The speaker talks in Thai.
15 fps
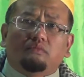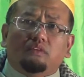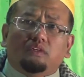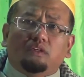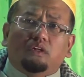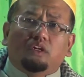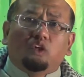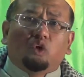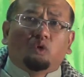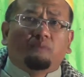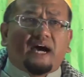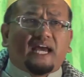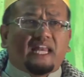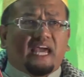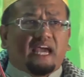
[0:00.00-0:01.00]
หรืออยู่
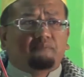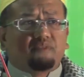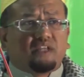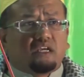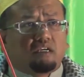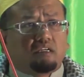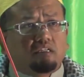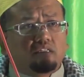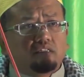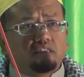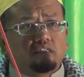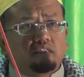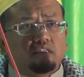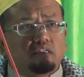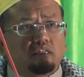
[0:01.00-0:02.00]
บ้านแหลมเนี่ย
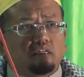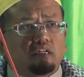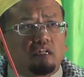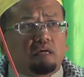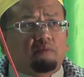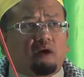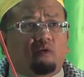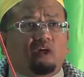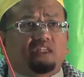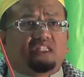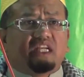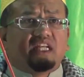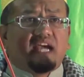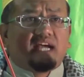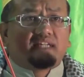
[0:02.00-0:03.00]
แล้วบอกว่า
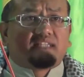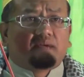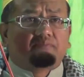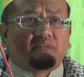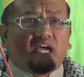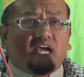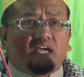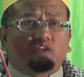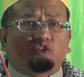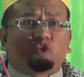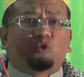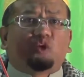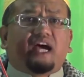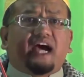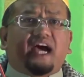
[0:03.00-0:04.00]
ซีนาทำได้
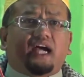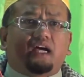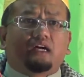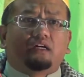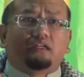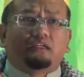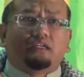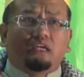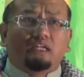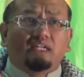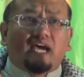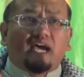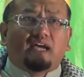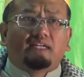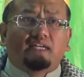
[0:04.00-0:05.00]
สุรา กิน
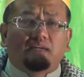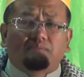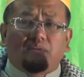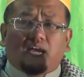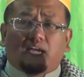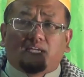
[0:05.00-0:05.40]
ได้ดื่มได้